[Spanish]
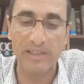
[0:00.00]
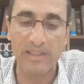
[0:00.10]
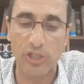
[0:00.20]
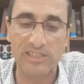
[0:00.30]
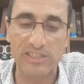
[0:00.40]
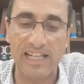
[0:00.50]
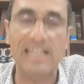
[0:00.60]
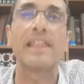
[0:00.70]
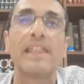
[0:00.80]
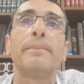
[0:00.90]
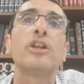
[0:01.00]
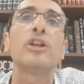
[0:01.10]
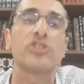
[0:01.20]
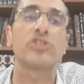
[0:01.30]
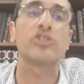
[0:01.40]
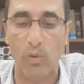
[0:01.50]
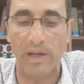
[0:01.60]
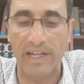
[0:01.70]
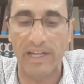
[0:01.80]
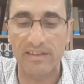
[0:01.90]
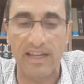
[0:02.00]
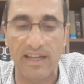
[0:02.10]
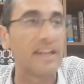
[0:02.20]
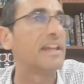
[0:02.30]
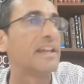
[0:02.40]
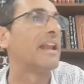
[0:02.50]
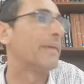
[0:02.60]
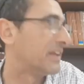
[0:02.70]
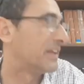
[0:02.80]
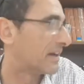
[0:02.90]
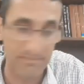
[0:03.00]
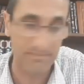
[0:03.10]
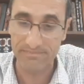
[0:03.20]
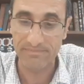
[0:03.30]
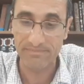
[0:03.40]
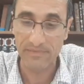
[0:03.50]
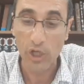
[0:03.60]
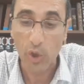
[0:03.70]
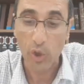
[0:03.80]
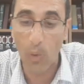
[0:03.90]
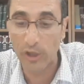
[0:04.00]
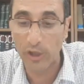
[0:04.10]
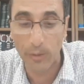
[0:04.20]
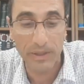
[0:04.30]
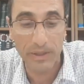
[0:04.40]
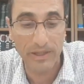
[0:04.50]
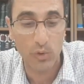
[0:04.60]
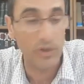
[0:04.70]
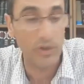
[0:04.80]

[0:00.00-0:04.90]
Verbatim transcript: cerca de 1840 en Alemania, cuando los primeros judíos